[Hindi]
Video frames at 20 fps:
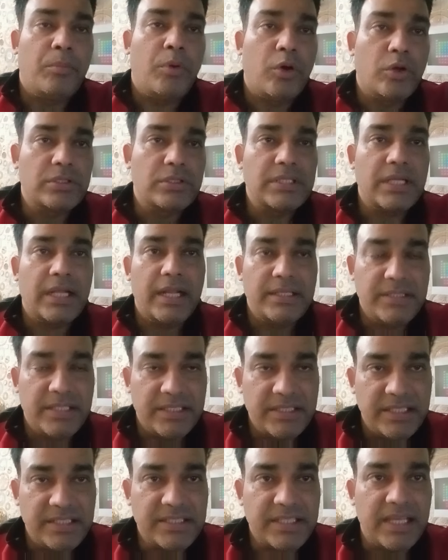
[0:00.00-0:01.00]
बहुत सारे अच्छी
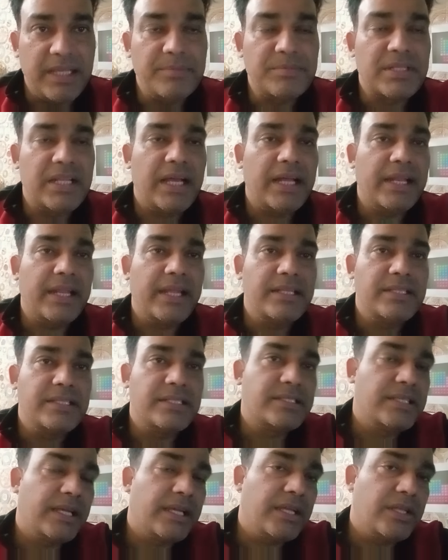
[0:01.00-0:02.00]
अच्छी स्कीम्स ला रही हैं
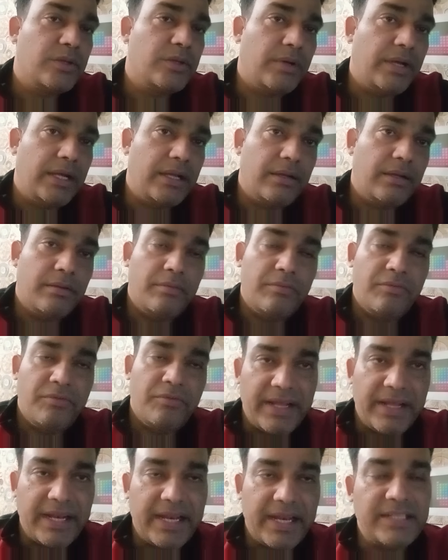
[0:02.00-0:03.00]
जिससे कि जो है
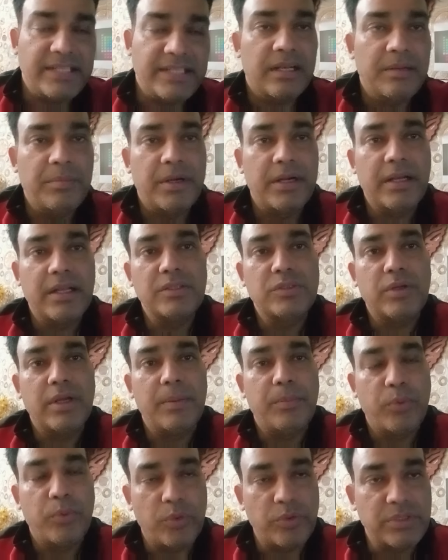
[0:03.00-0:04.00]
फाइनेंशियल बर्डन जो है
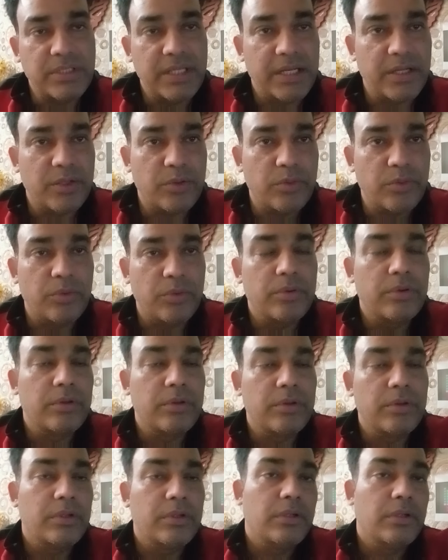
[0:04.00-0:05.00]
पूर्व सैनिकों
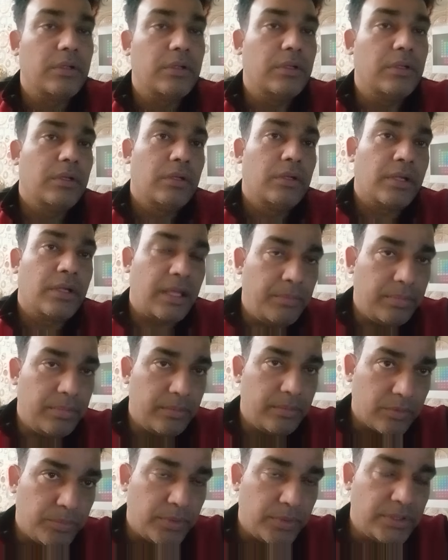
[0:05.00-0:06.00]

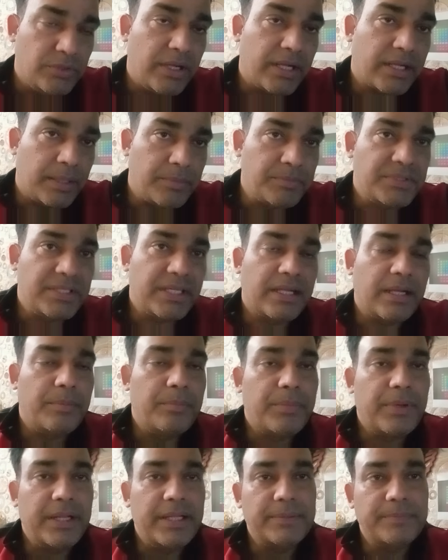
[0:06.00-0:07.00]
के जो है कम से कम
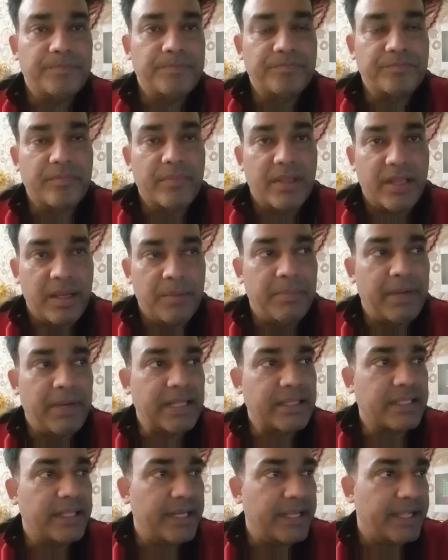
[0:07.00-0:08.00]
पड़े हम
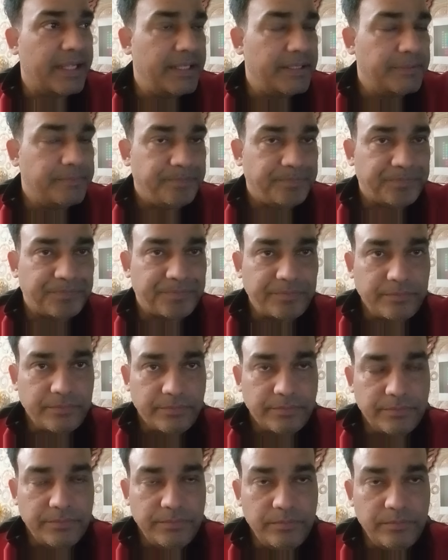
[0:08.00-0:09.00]
बात करेंगे
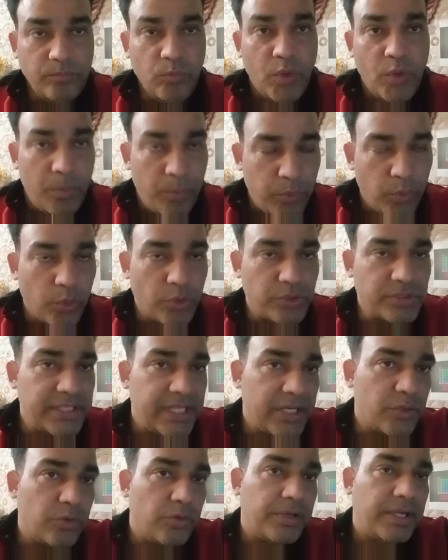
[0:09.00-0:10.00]
पूर्व
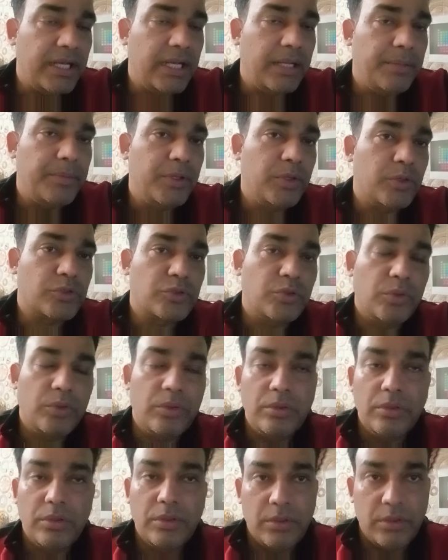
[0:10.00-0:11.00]
सैनिकों के लिए भी दोस्तों
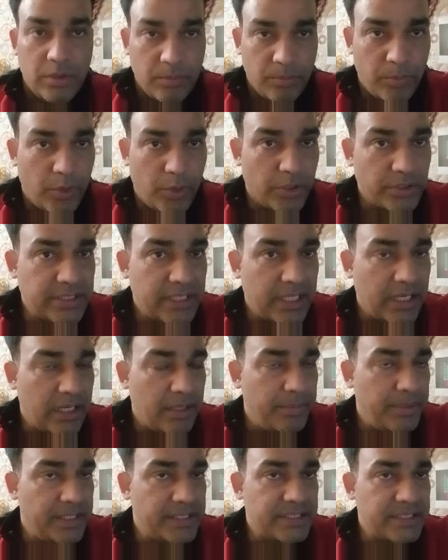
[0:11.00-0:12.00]
बहुत सारे
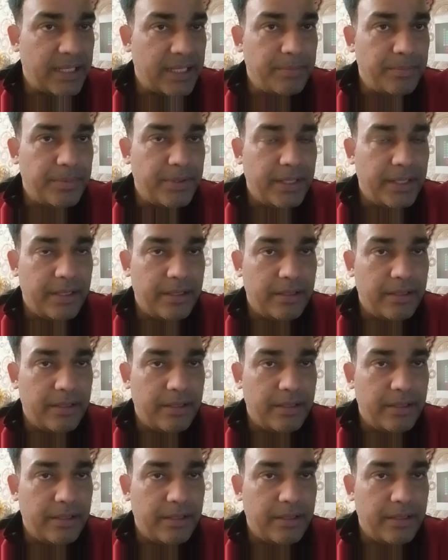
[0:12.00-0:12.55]
अभी इस टाइम पे